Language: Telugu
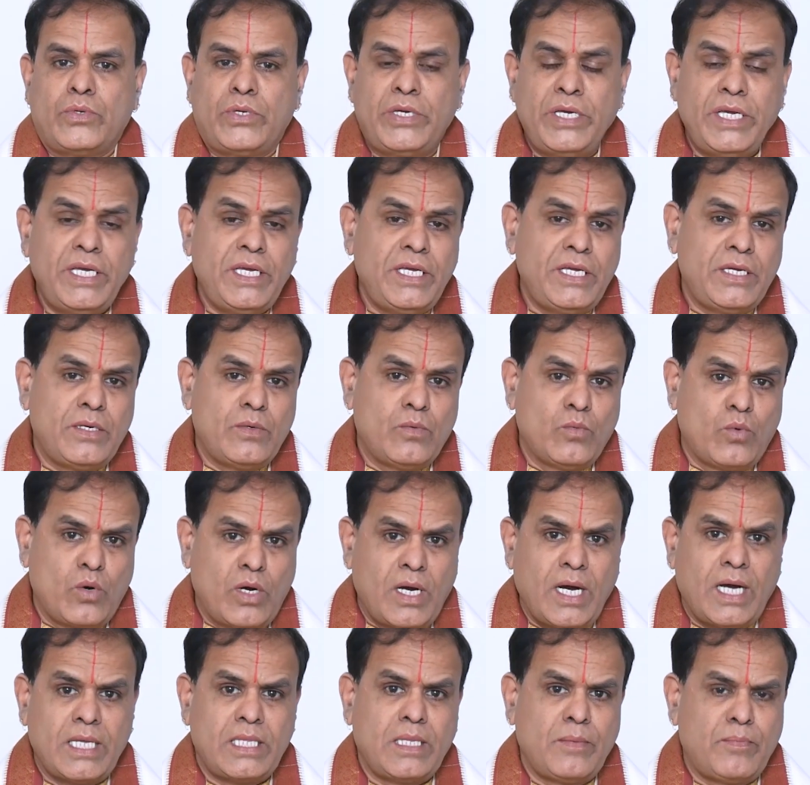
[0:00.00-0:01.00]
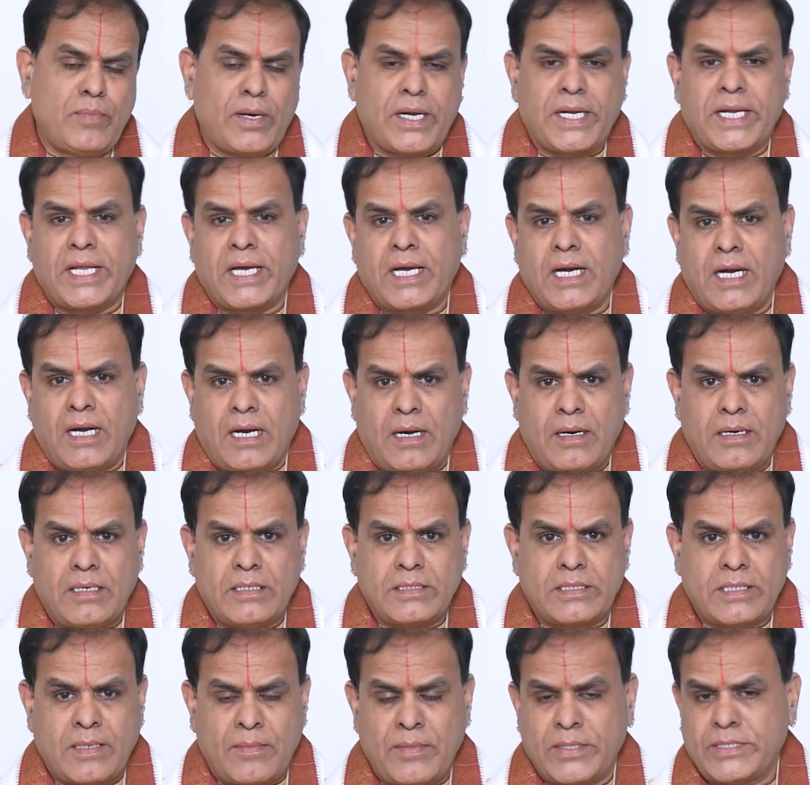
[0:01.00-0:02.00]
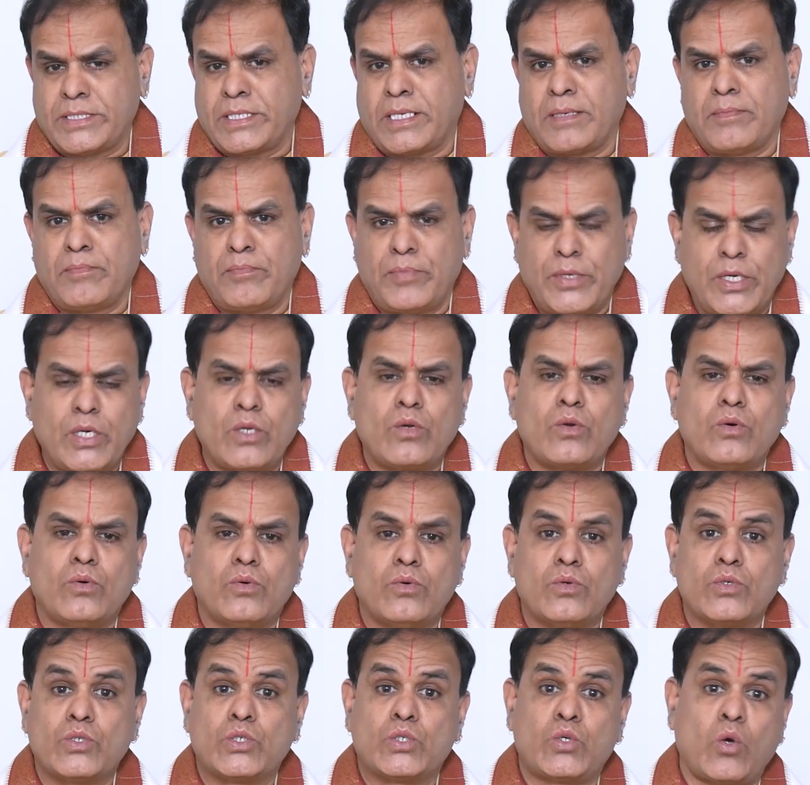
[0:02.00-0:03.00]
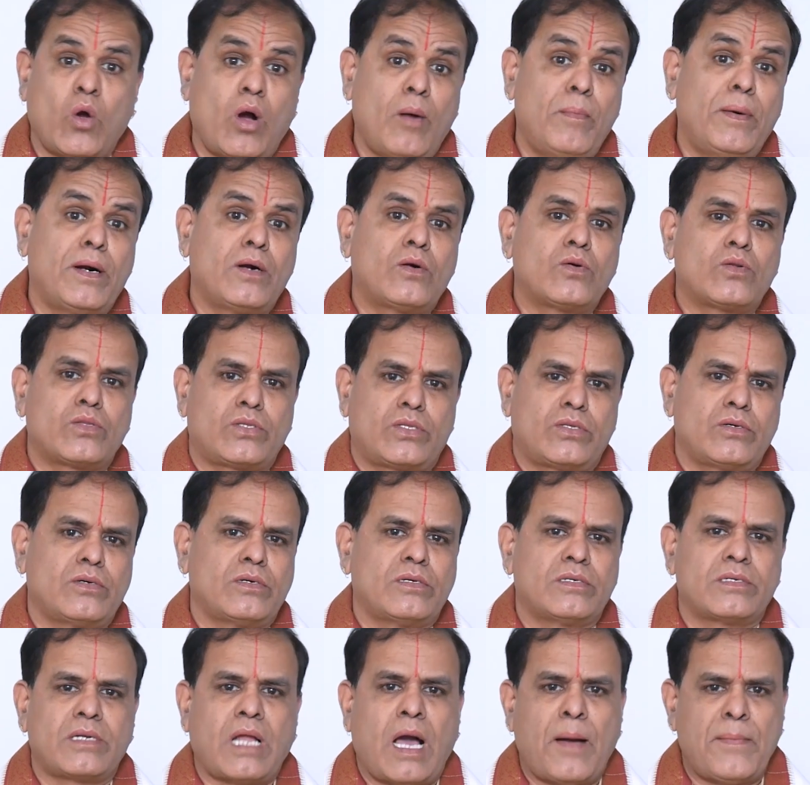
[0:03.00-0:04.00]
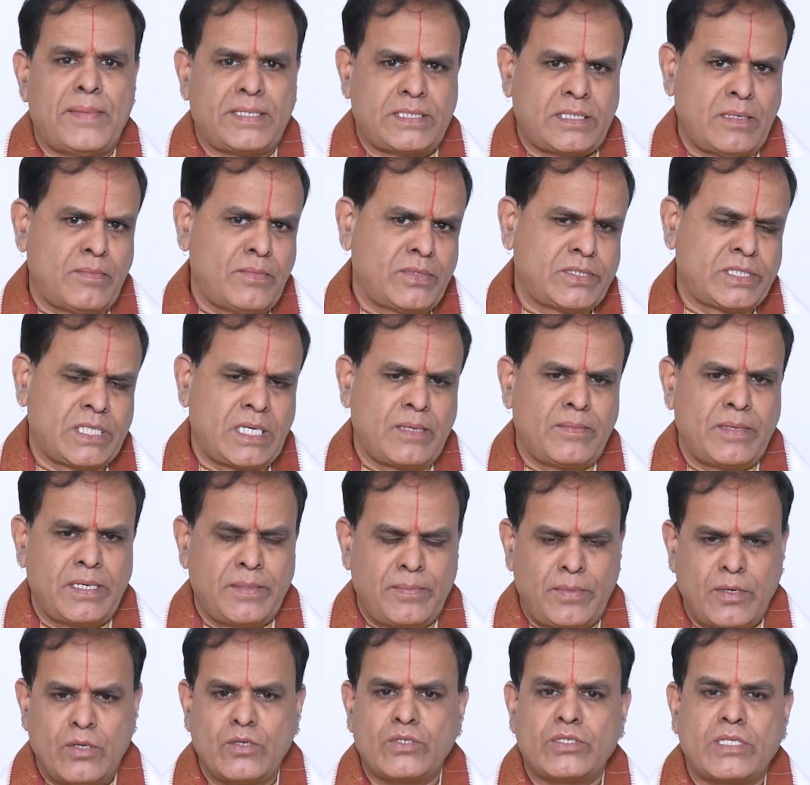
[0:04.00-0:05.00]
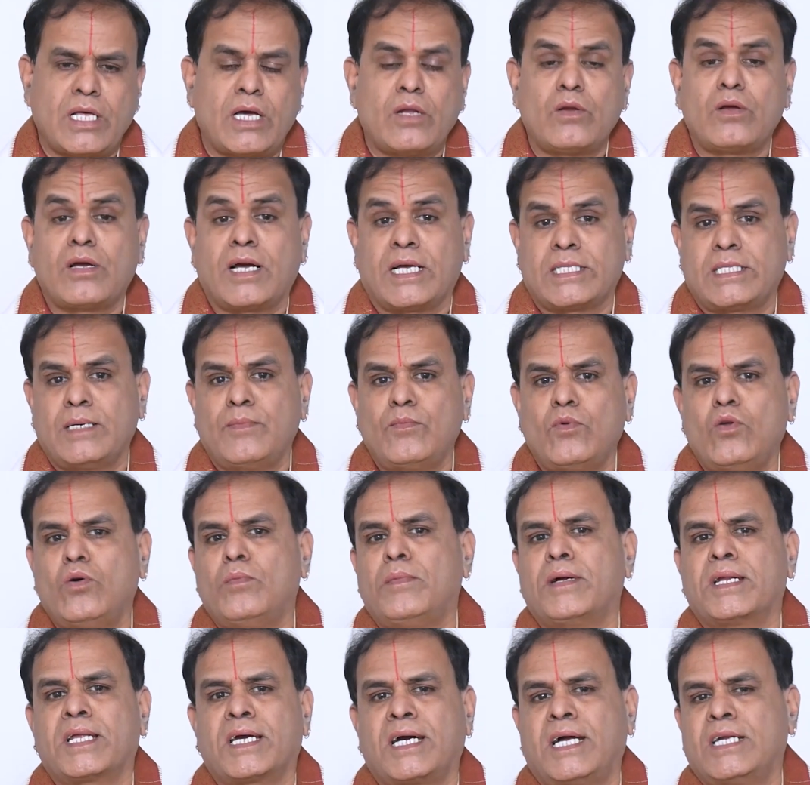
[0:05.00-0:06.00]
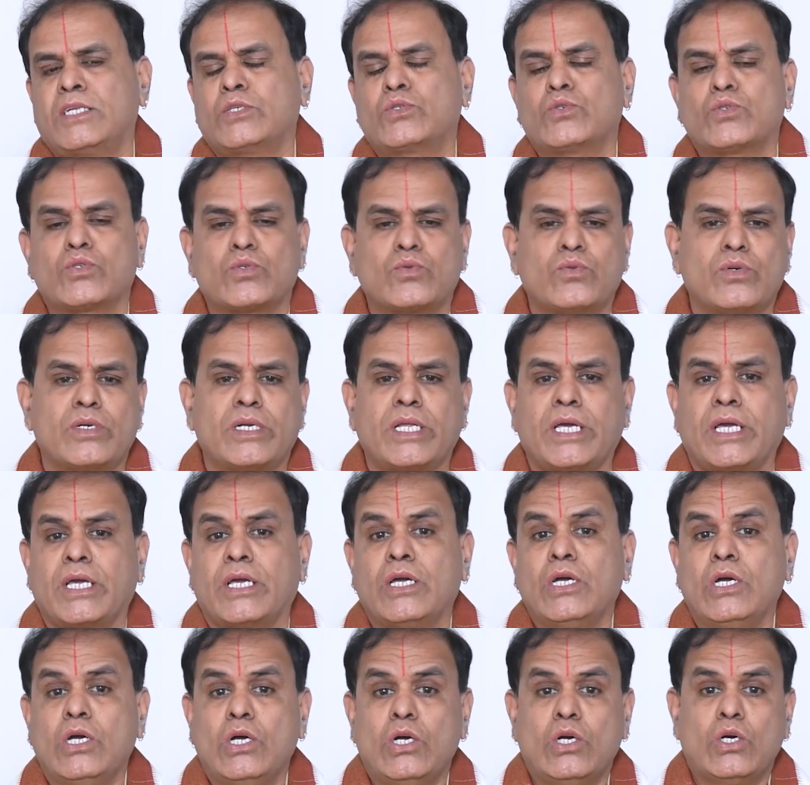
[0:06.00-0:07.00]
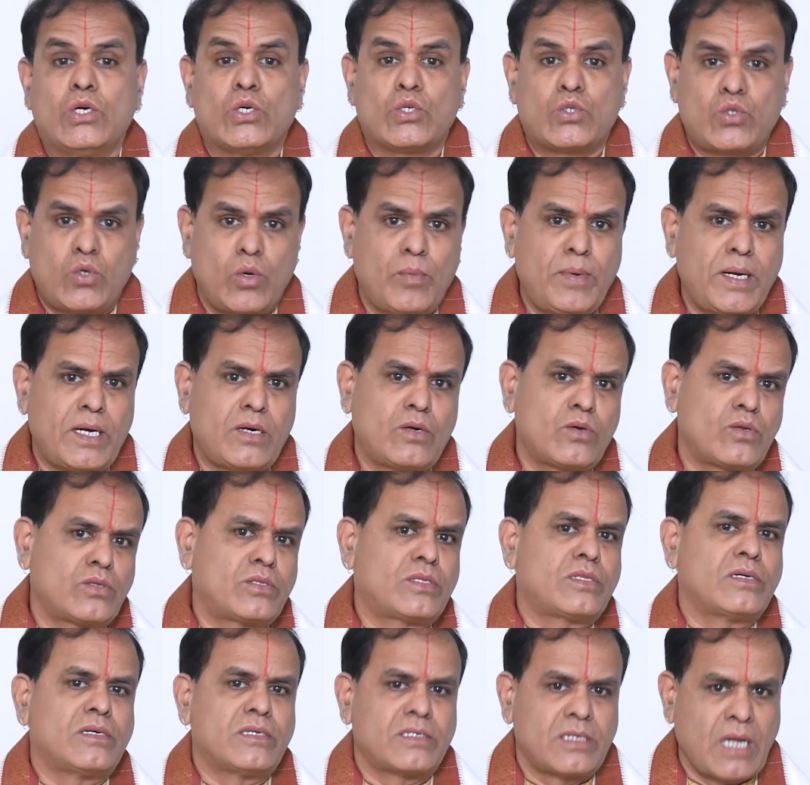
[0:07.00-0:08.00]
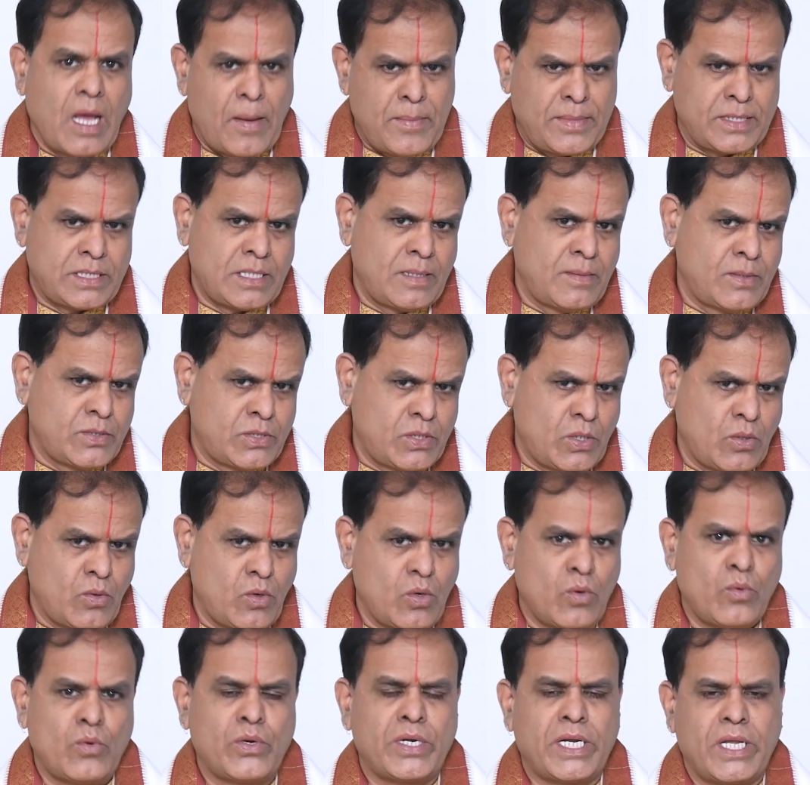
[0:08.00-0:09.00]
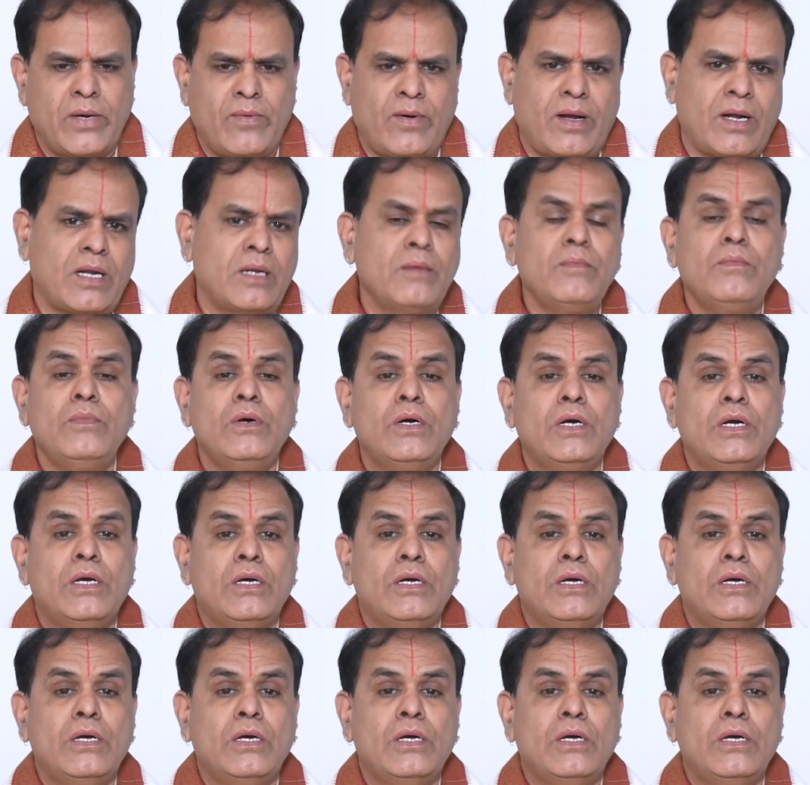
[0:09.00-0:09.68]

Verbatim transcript: ఈ ఉగాది పండగ సంవత్సరం పేరు శోభకృత్ నామ సంవత్సరం అని పిలుస్తారు గతంలో మనం కానీ చూసుకుంటే శుభకృత్ నామ సంవత్సరంలో ఉండేవాళ్ళం